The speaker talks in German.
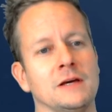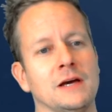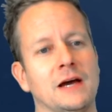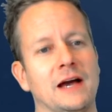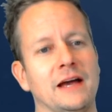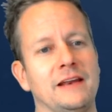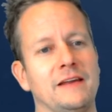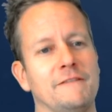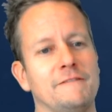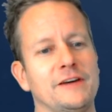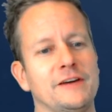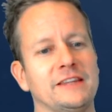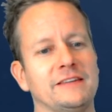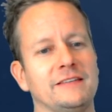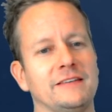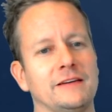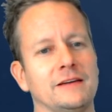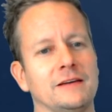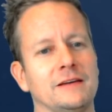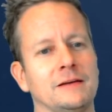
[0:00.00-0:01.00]
eine
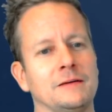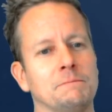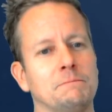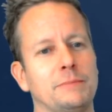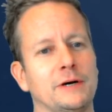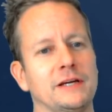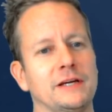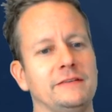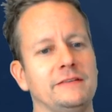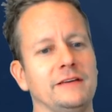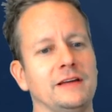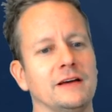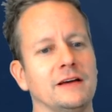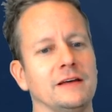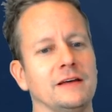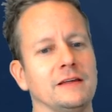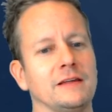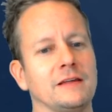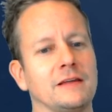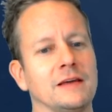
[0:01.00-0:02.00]
Wette, bei der
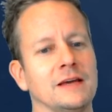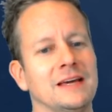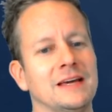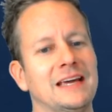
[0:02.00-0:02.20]
ich